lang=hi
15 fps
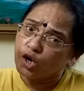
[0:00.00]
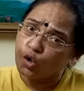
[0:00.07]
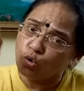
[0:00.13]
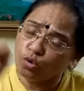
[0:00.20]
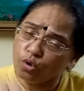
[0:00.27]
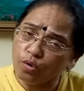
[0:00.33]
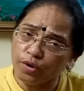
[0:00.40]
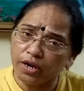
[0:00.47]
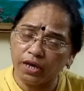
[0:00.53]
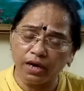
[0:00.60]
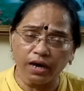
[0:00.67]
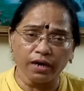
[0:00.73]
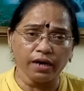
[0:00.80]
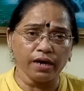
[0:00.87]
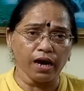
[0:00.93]
उन्होंने
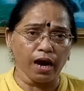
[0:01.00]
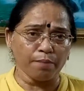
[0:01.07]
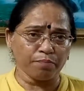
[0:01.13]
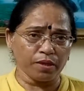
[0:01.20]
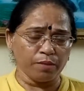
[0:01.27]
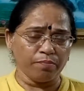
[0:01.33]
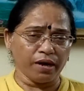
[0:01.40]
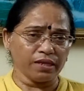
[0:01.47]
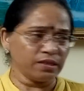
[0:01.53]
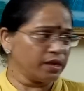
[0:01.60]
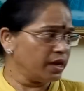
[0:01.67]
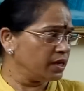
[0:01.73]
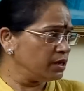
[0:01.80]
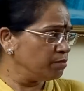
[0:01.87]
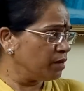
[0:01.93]
अगर आपकी बात
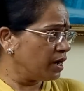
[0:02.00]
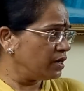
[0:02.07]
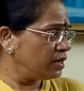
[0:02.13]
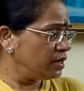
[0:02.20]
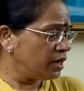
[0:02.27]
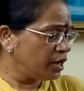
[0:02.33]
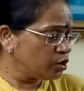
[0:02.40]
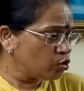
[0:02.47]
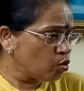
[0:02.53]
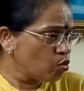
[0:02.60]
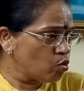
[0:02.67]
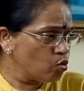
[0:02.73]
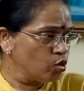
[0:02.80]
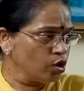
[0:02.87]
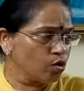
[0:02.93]
नहीं मानी है तो
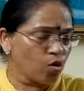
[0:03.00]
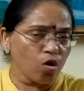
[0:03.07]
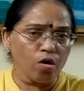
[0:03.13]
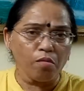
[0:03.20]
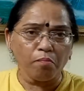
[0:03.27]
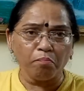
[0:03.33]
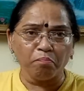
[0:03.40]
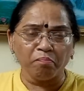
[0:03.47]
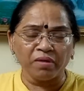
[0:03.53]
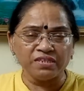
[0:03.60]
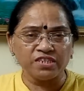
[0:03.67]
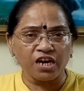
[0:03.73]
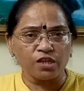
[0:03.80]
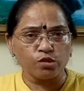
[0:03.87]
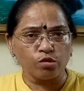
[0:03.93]
उनको
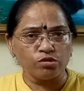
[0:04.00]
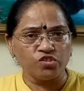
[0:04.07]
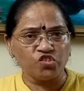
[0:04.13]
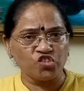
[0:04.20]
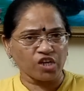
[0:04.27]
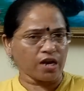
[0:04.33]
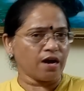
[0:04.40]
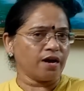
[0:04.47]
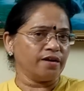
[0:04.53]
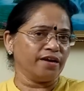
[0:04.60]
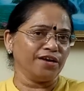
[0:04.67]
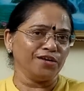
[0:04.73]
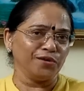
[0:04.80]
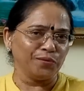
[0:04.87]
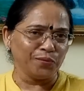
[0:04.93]
मज़ा तो चखाना
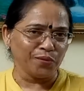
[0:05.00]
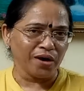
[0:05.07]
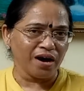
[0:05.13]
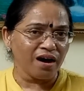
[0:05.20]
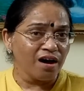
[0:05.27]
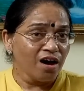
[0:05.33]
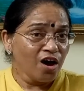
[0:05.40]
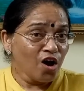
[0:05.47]
ही होगा